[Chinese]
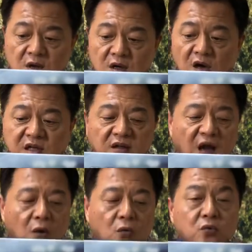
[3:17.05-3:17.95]
然后讲
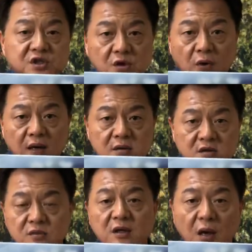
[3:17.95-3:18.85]
党务机关，
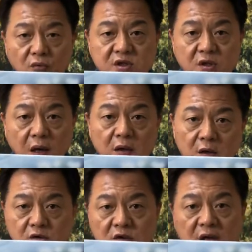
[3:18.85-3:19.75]
什么叫党务机关？
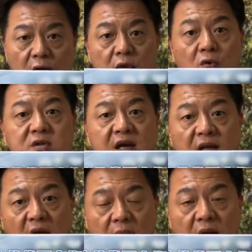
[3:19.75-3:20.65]
就大陆的共产
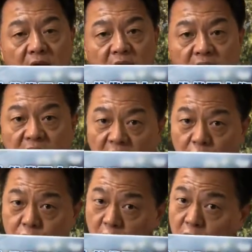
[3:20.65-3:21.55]
党嘛。但大
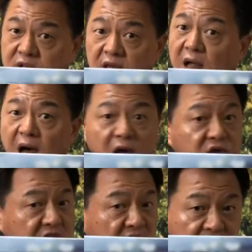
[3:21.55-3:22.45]
陆除了共产党，还有
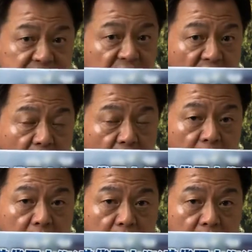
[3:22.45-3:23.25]
其他的政党哦，